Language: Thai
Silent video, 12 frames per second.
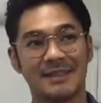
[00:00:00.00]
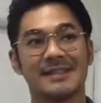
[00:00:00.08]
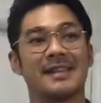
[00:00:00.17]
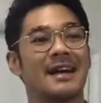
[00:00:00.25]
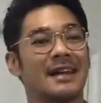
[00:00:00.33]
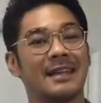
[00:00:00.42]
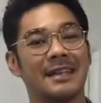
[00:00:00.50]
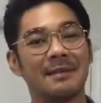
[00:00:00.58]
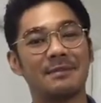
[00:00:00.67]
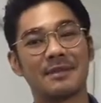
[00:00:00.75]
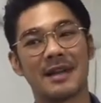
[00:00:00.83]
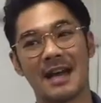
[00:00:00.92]
ลิตดีไซน์อะไรที่
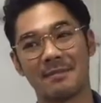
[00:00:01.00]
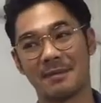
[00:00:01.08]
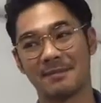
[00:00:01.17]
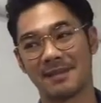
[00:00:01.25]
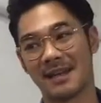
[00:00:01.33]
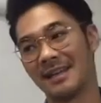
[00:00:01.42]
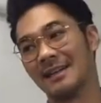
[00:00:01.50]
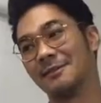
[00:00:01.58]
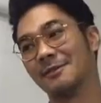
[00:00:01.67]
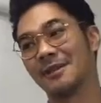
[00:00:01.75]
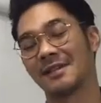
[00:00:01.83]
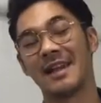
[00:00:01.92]
ผู้ชายแบบใส่แล้ว
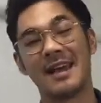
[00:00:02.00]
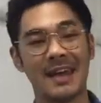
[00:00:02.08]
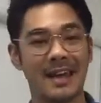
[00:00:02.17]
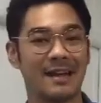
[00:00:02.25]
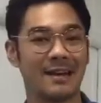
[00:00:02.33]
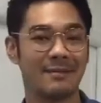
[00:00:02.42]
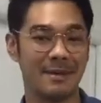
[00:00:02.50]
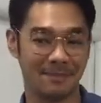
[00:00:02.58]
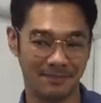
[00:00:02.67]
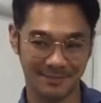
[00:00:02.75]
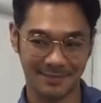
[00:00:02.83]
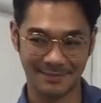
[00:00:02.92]
รู้สึกเท่แล้วก็แบบ
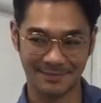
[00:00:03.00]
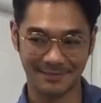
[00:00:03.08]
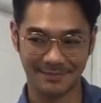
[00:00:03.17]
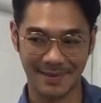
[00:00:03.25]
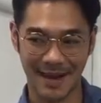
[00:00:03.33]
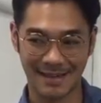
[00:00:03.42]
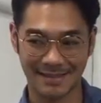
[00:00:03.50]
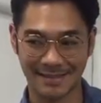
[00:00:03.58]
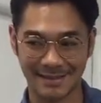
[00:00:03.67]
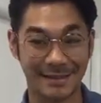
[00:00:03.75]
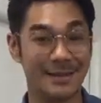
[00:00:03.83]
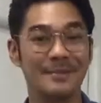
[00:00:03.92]
มาด
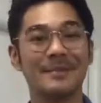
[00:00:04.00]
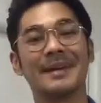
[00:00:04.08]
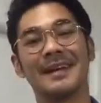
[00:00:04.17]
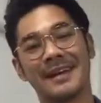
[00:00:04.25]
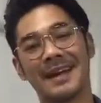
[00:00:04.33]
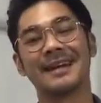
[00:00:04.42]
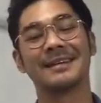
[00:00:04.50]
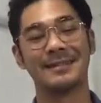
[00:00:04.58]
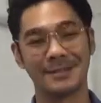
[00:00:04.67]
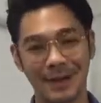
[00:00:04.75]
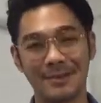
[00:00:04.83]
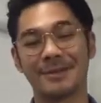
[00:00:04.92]
ขรึมอะไรเงี้ยคือ
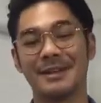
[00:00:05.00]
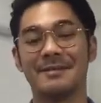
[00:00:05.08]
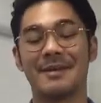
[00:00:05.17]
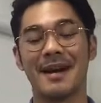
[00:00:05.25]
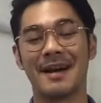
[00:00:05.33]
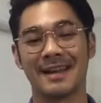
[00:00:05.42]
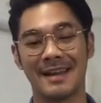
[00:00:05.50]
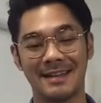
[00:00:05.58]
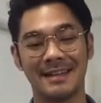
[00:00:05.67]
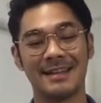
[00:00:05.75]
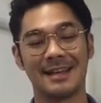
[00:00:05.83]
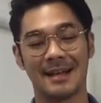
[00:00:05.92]
ชอบคนนี้มากเฮ
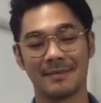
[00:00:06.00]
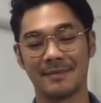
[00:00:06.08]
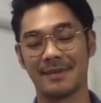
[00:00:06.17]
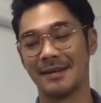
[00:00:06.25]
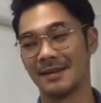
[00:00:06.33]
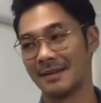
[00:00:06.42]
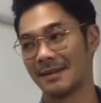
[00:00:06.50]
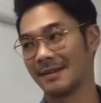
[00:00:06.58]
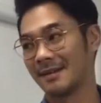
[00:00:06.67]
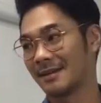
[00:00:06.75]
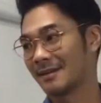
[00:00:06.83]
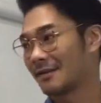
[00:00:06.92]
ดี้ครับ
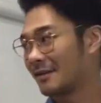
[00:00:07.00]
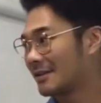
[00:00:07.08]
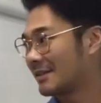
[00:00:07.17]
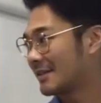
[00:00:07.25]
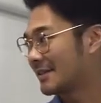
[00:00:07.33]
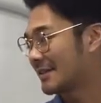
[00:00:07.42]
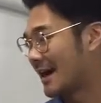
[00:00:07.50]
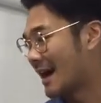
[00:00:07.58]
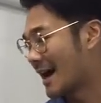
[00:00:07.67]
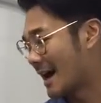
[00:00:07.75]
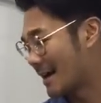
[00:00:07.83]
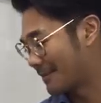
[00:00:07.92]
คนที่สา
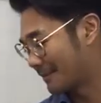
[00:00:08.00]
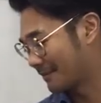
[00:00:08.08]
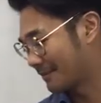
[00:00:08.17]
ม